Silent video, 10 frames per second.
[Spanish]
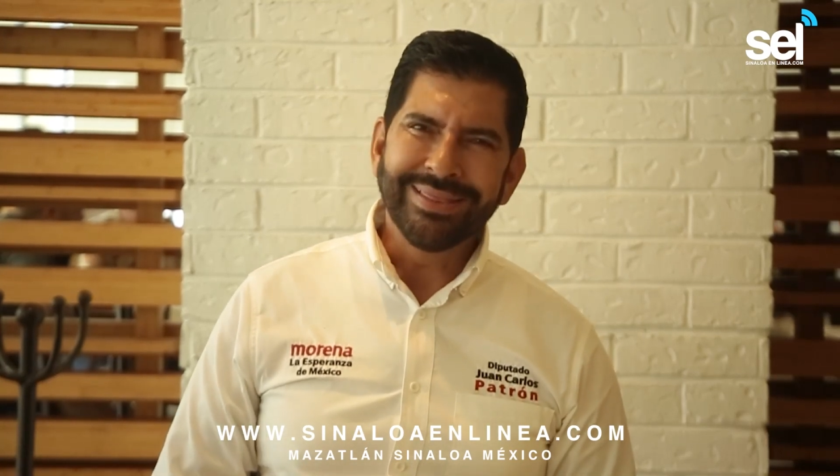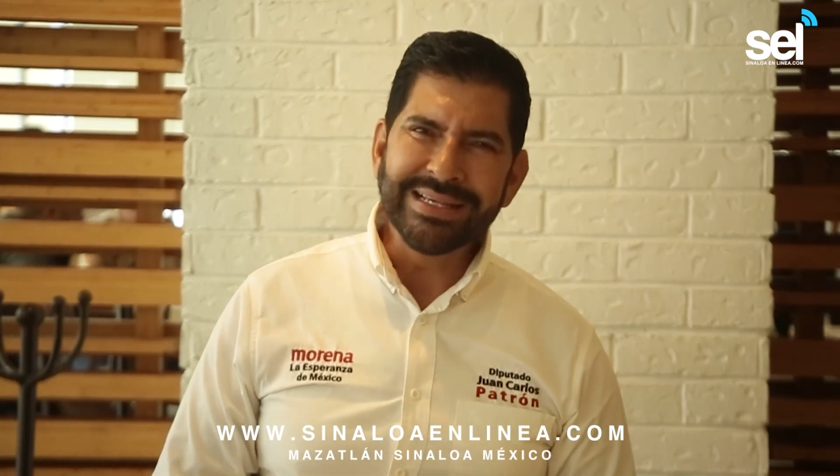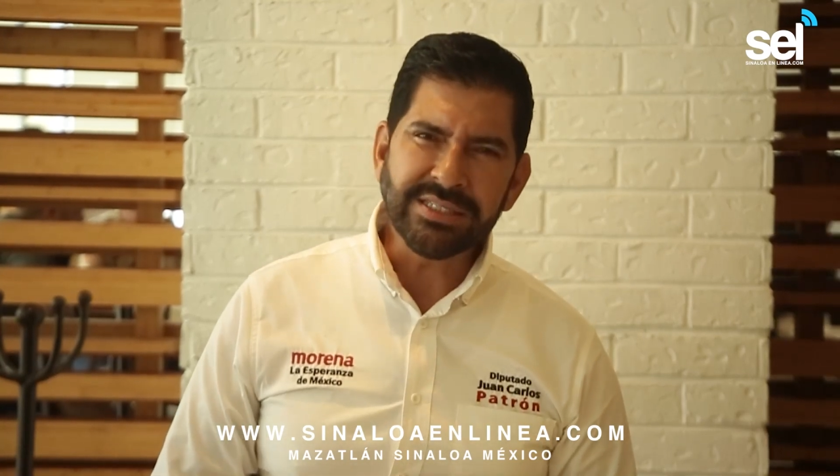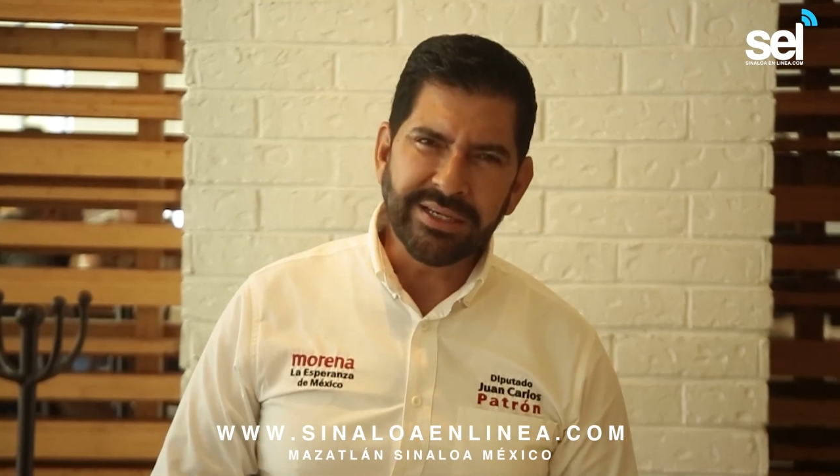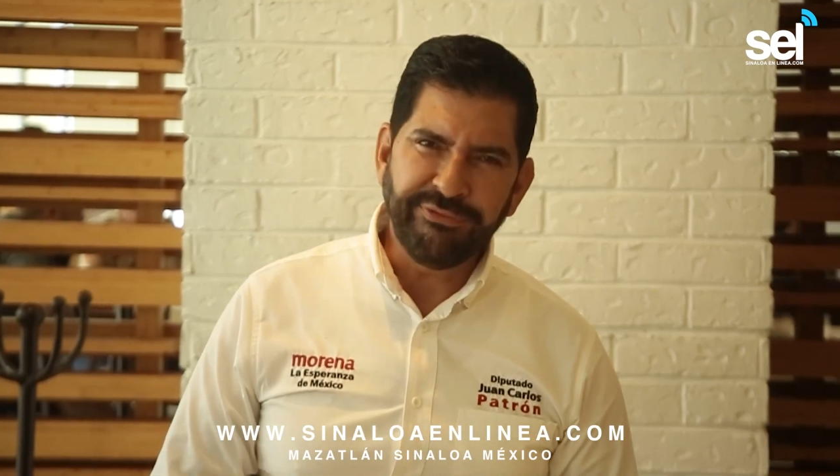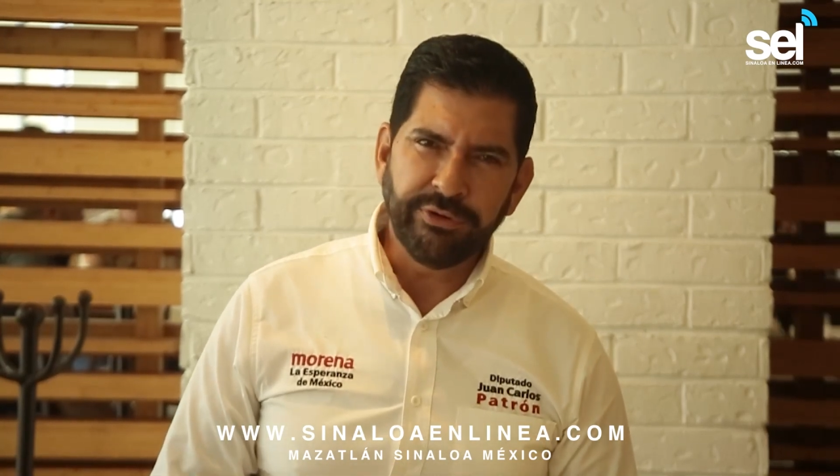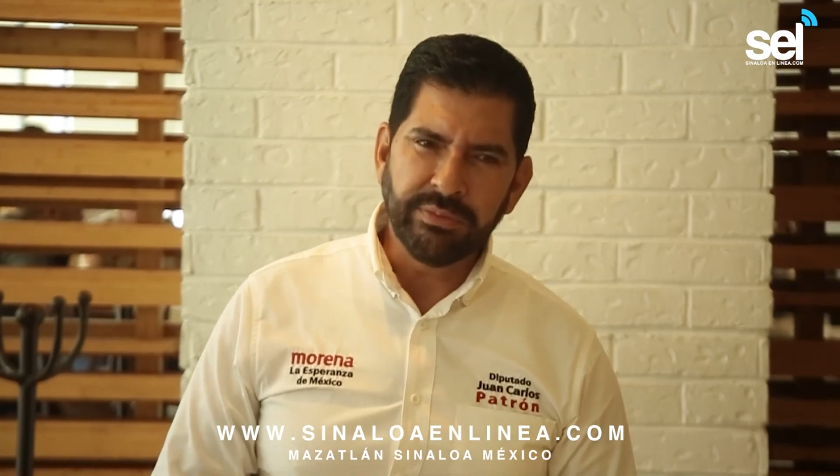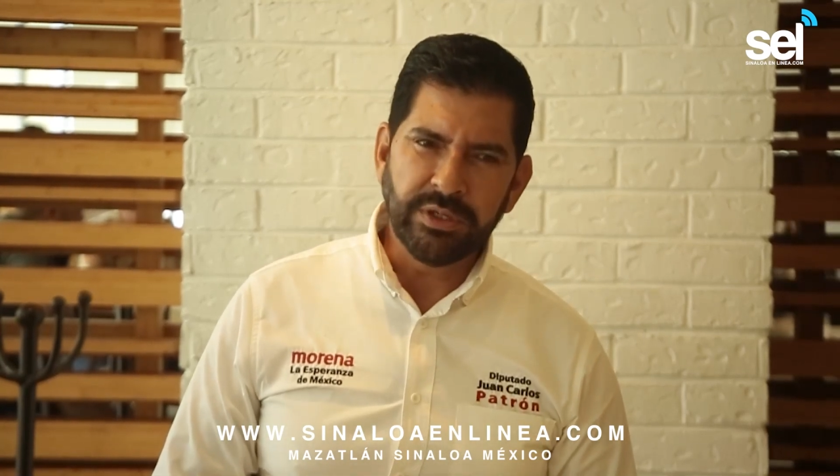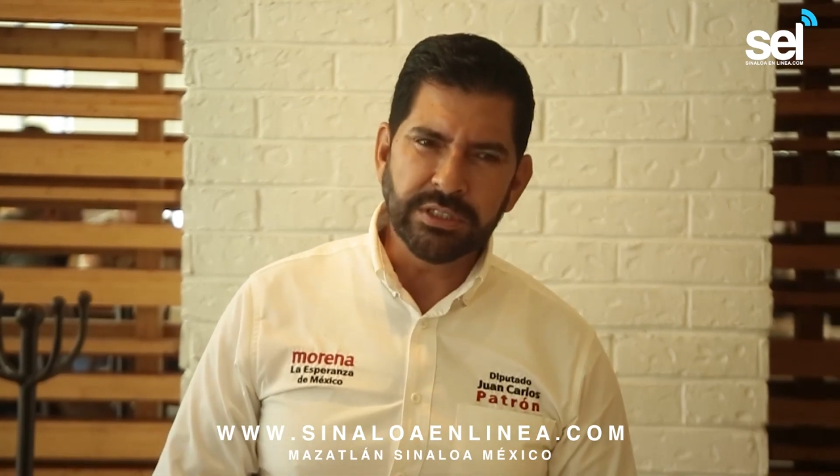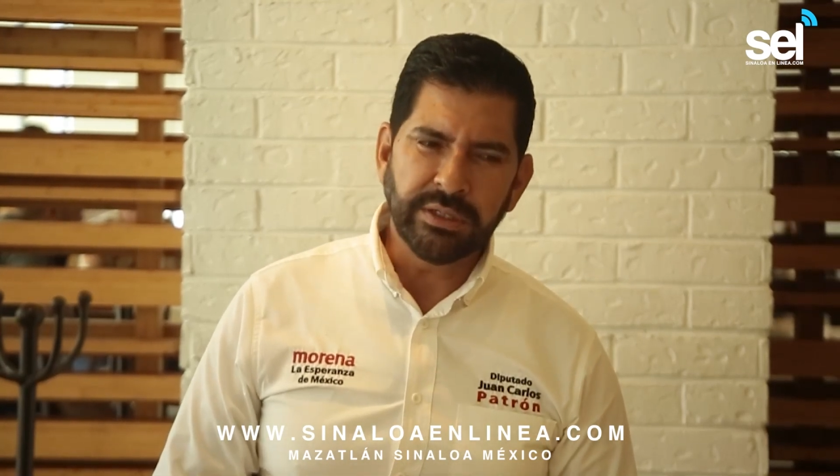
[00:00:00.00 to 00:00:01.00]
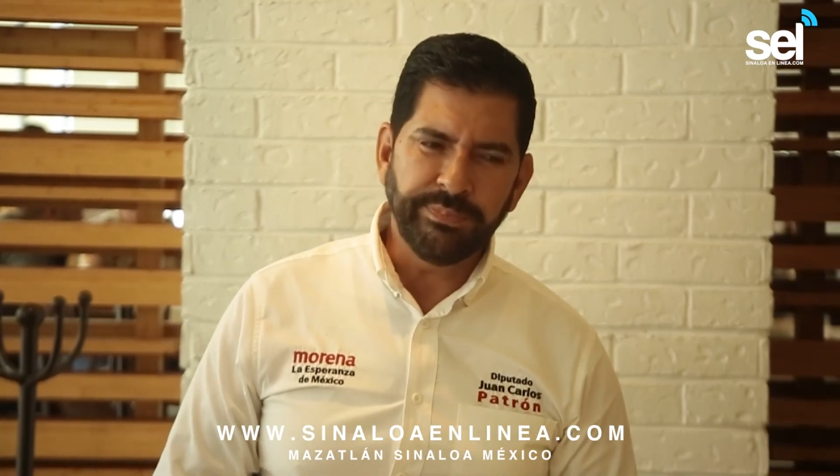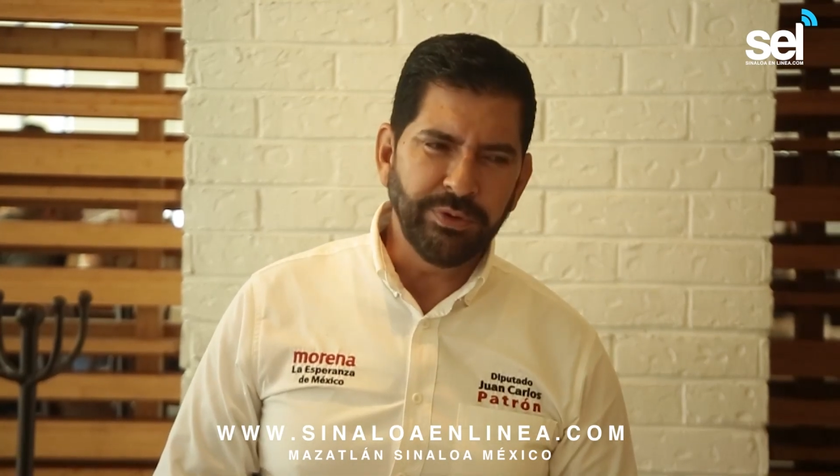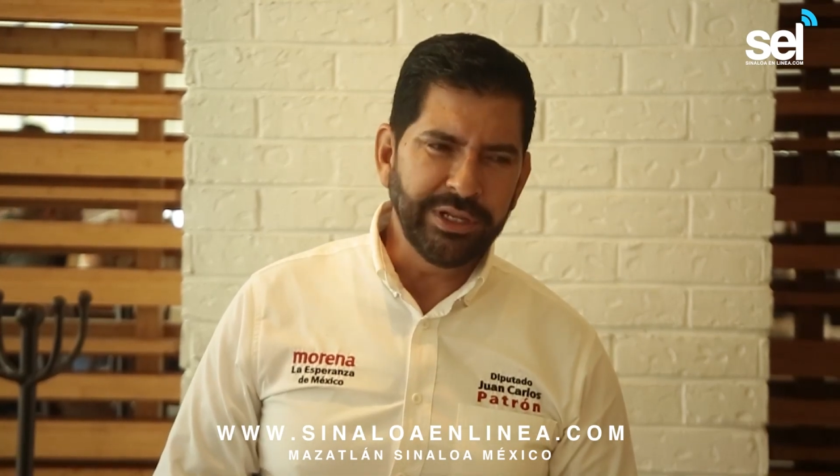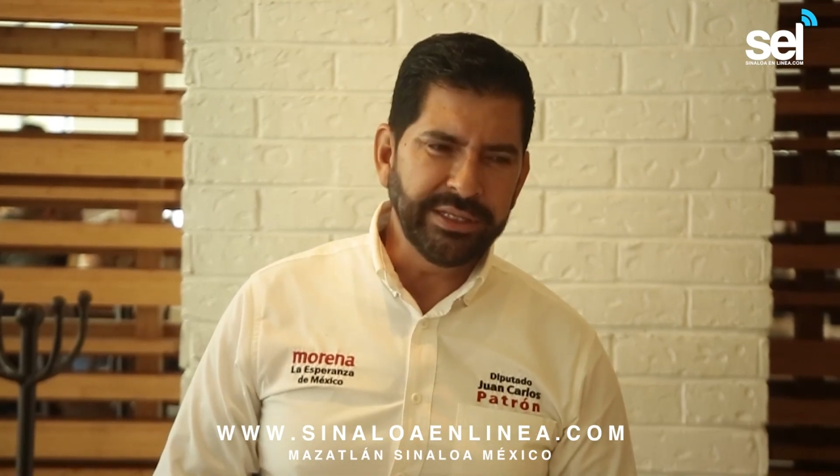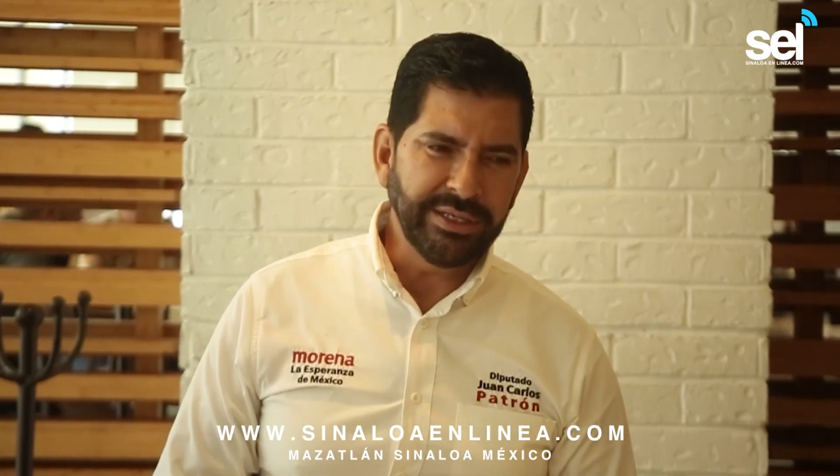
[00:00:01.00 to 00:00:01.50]
de esa forma de hacer
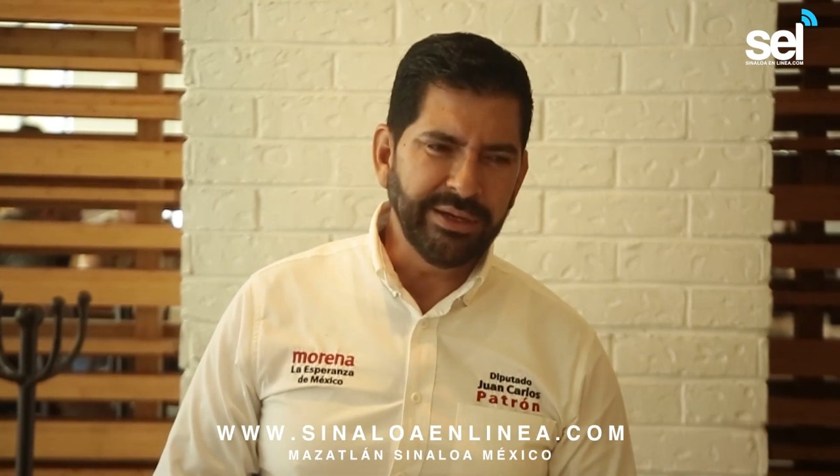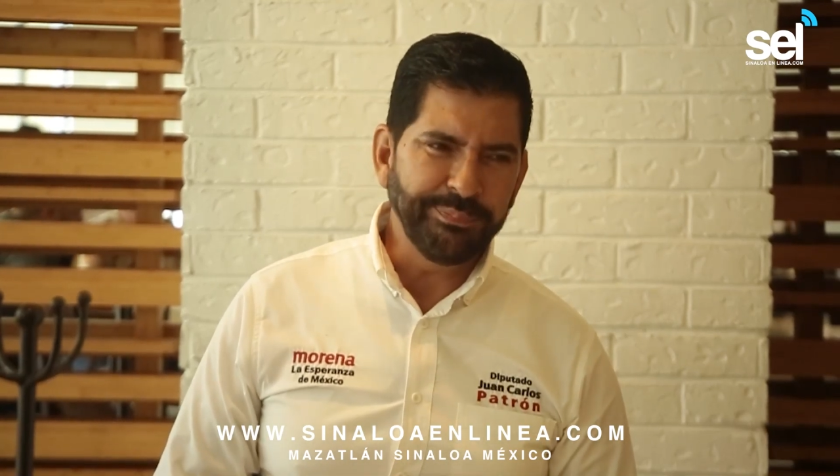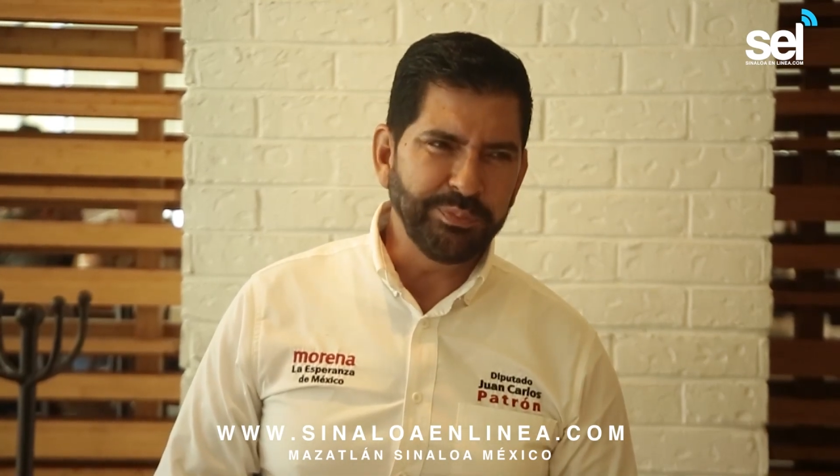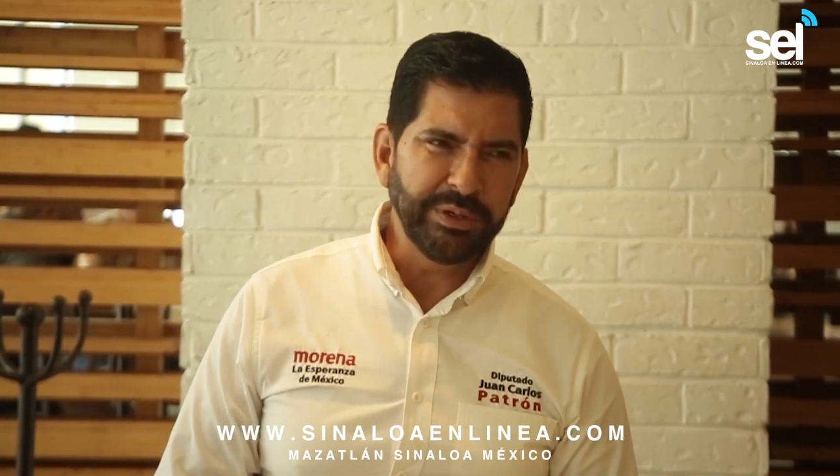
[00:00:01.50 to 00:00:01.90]
política.